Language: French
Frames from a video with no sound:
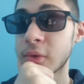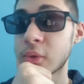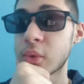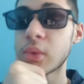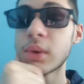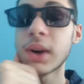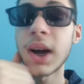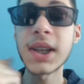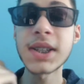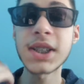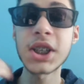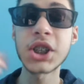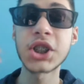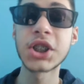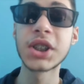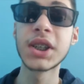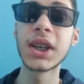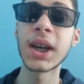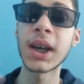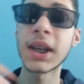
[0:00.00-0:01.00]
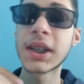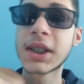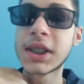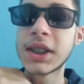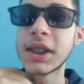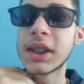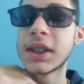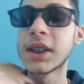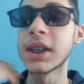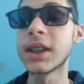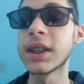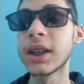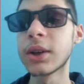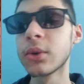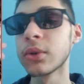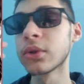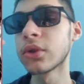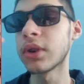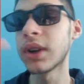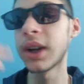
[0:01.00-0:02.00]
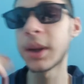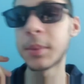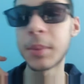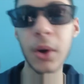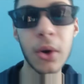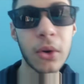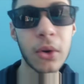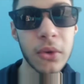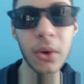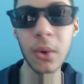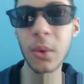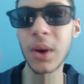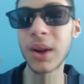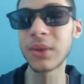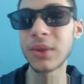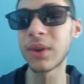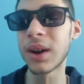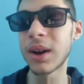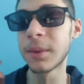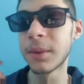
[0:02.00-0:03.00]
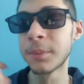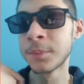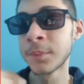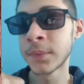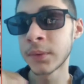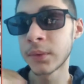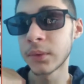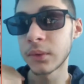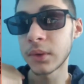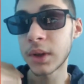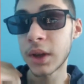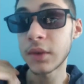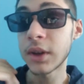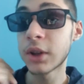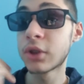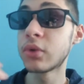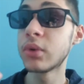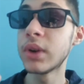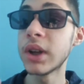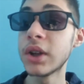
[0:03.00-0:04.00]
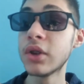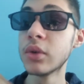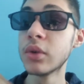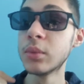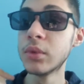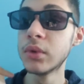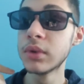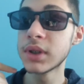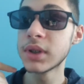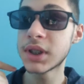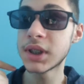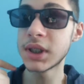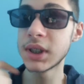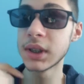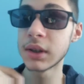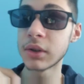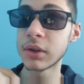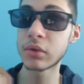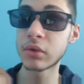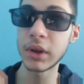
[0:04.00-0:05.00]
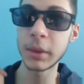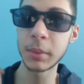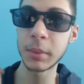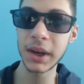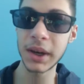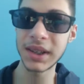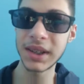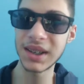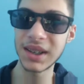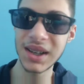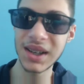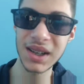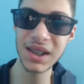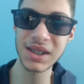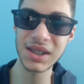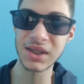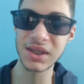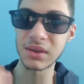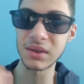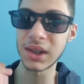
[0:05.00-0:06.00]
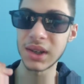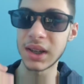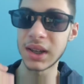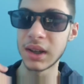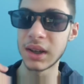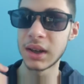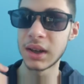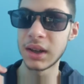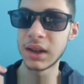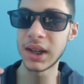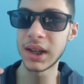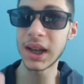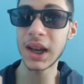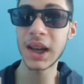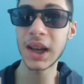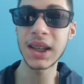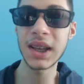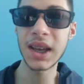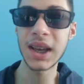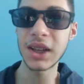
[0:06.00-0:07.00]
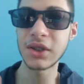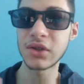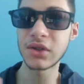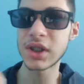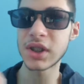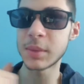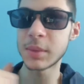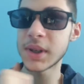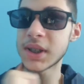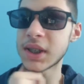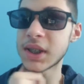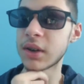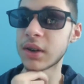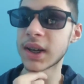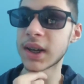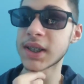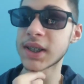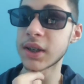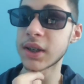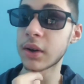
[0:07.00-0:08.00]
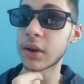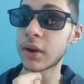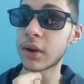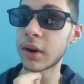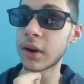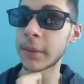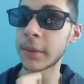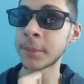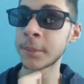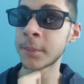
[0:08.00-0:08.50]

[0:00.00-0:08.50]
grâce à Shigaraki qui a été contrôlé par All for One, voilà. Donc avec tous les Nomu aussi, hein, tous les Brainless, les, High-End, je sais pas s'il en restait encore.